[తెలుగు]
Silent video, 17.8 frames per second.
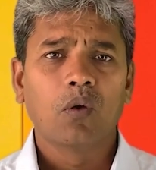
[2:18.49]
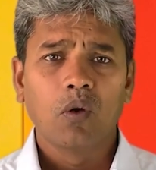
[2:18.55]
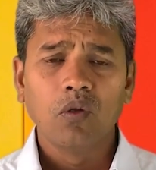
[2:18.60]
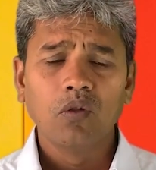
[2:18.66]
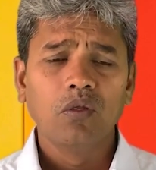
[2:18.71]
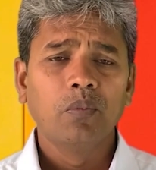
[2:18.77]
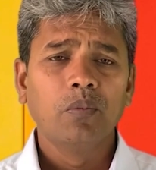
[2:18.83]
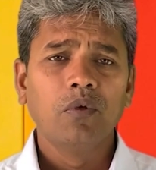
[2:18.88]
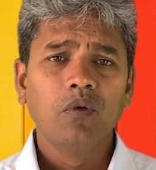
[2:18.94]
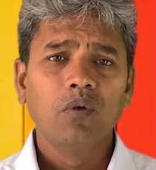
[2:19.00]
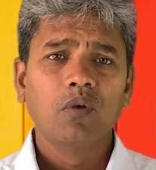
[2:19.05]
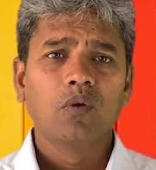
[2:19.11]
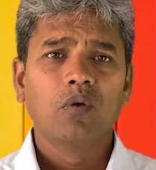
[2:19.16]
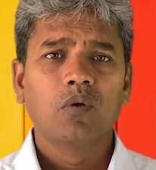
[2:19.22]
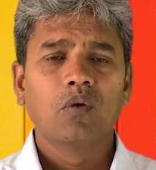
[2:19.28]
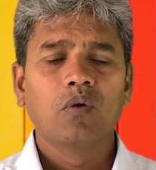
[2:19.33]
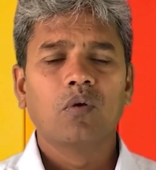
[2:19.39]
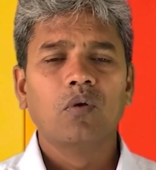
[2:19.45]
గోధుమలు
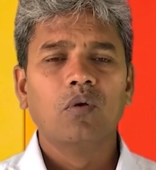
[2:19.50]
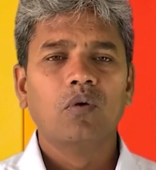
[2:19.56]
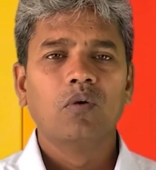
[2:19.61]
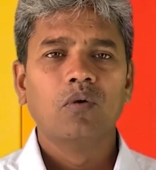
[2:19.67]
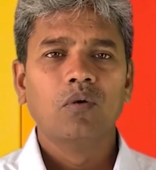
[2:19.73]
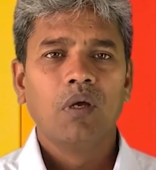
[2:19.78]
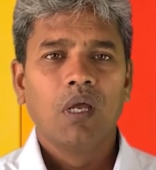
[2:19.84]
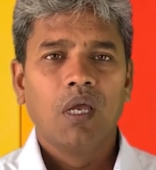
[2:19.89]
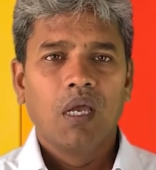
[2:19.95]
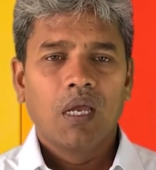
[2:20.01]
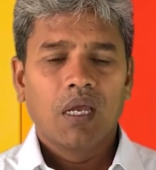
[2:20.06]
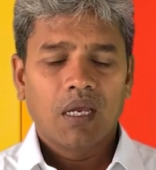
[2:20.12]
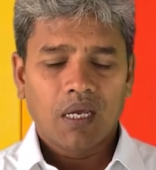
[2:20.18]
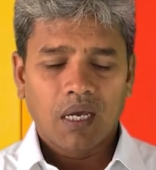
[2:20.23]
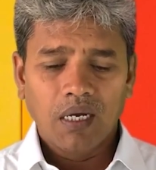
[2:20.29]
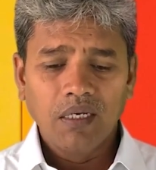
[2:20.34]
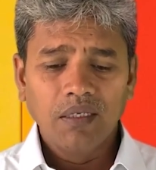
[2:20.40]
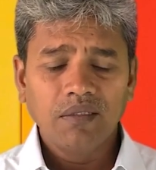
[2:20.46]
గురుగులు
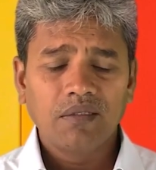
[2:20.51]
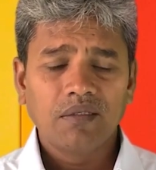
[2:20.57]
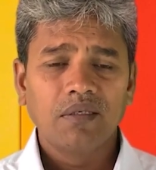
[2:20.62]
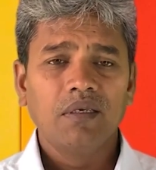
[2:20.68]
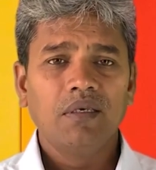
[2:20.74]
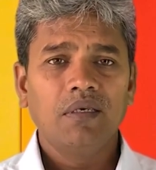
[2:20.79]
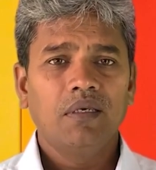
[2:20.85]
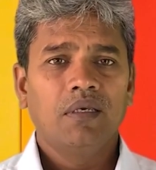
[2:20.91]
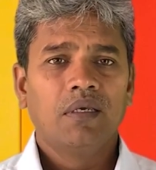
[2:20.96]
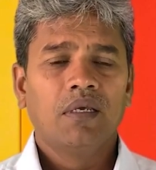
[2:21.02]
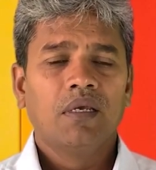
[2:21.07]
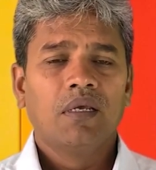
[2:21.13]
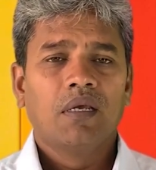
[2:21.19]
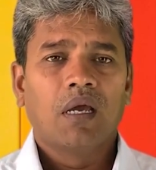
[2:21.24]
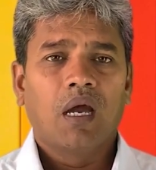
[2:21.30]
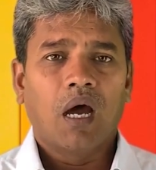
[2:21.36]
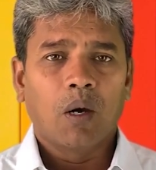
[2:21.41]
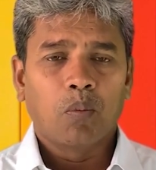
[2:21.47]
కలిసి
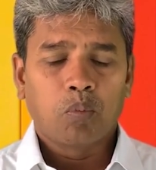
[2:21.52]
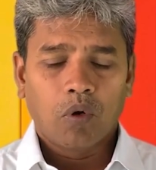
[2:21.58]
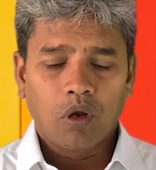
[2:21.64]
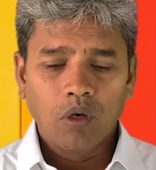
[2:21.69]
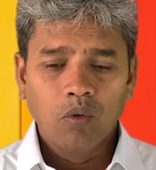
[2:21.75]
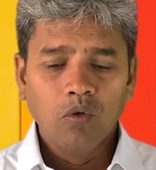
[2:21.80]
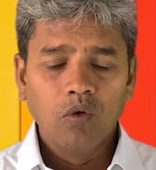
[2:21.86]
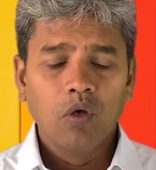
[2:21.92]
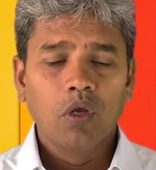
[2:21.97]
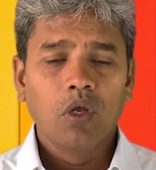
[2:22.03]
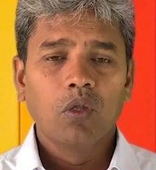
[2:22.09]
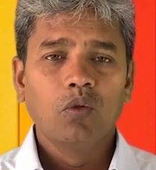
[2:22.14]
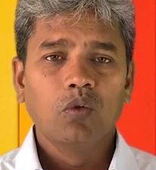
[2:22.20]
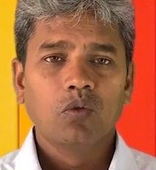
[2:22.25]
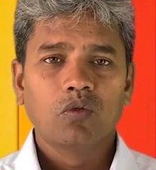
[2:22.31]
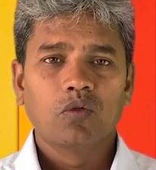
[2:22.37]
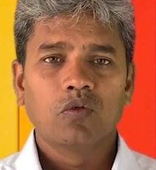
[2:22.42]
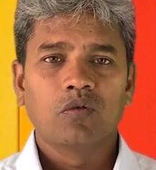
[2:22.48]
ఆ పొలంలో
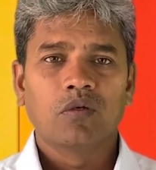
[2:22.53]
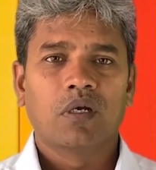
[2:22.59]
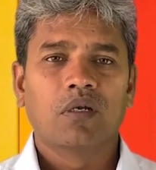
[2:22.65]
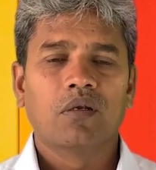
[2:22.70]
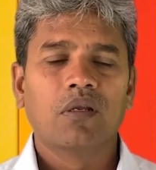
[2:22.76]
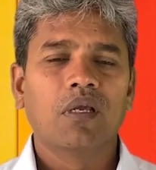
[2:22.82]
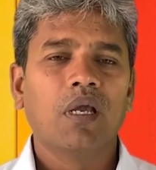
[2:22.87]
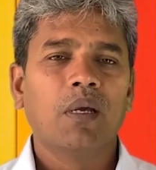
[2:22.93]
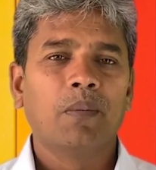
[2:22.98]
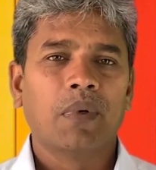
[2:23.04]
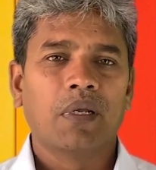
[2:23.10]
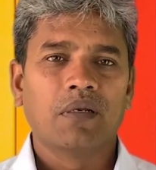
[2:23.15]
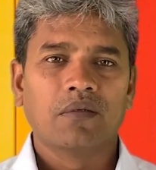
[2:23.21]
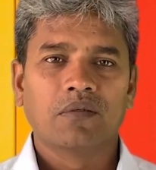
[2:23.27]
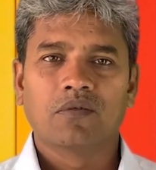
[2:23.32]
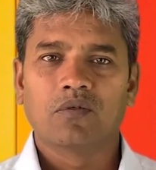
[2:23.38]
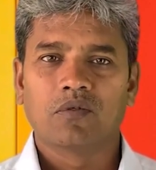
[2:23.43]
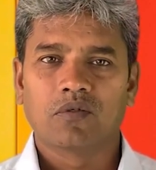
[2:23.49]
ఎదుగుతున్నట్లుగా
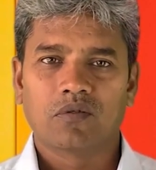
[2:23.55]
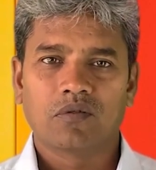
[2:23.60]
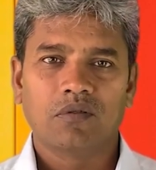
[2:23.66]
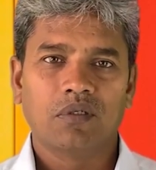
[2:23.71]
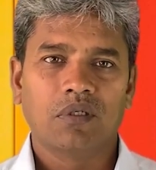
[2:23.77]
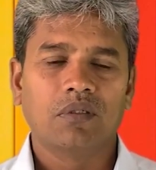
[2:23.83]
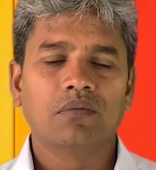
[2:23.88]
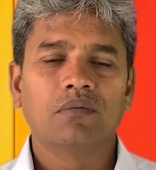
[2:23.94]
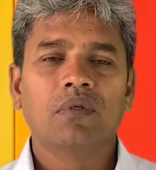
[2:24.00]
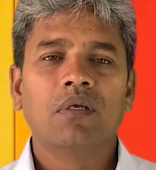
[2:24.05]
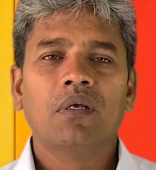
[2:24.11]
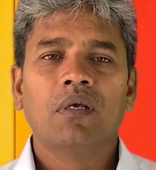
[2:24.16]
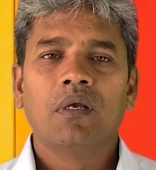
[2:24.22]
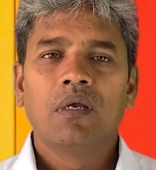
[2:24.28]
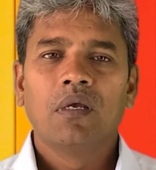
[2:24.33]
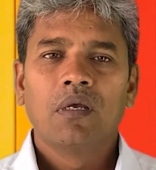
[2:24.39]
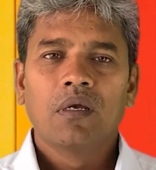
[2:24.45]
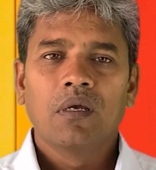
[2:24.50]
మనం చూస్తున్నాం
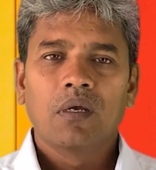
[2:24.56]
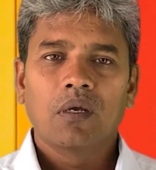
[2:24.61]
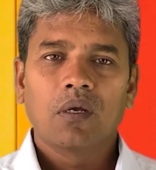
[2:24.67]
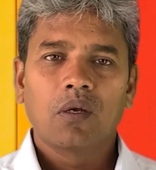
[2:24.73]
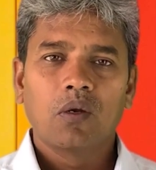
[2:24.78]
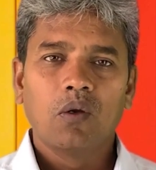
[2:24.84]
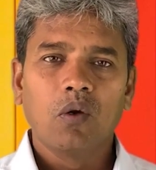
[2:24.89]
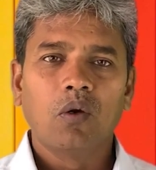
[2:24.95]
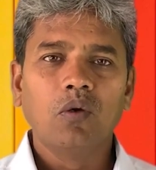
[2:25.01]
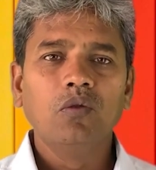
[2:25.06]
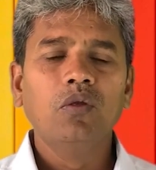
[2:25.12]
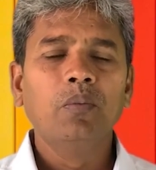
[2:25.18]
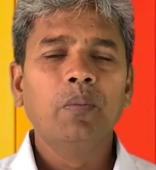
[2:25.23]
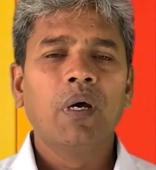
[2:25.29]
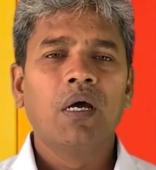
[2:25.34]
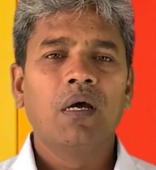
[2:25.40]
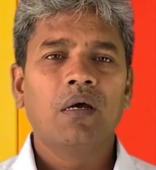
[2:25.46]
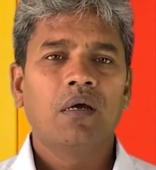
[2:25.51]

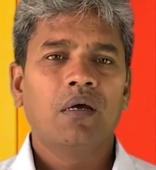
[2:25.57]
గోధుమ